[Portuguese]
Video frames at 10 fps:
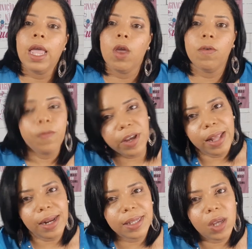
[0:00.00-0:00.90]
Eu
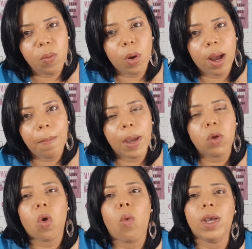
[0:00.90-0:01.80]
finalizei o meu
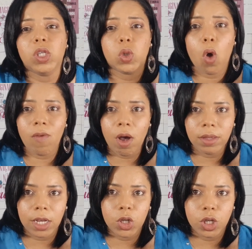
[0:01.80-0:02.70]
cabelo com uma escova
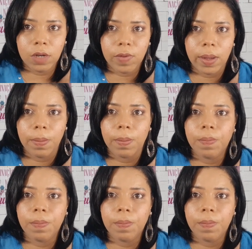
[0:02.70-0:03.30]
rotativa,